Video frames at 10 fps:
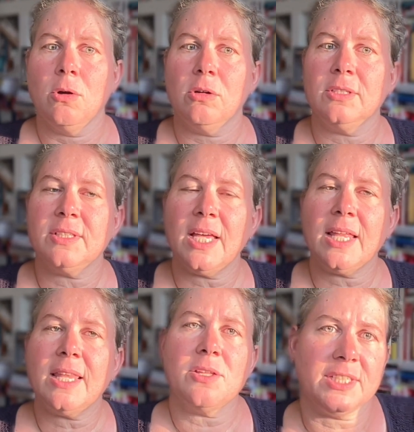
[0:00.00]
und
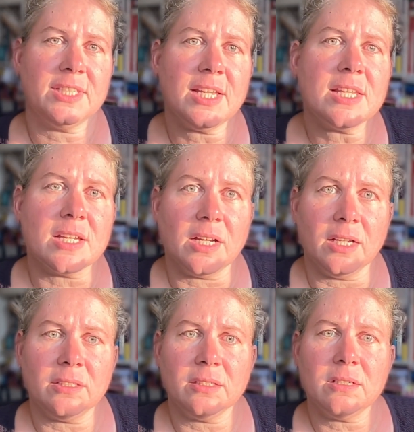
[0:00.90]
dann eine
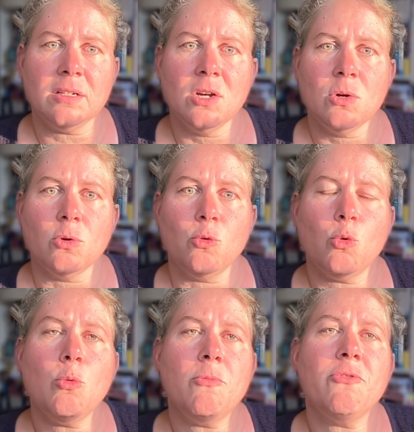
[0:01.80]
facettenreiche
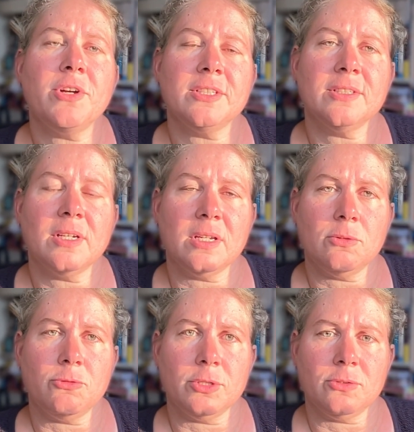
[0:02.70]
und umfassende
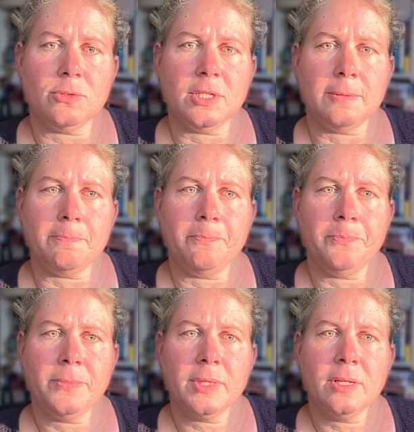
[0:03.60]
Antwort zu geben.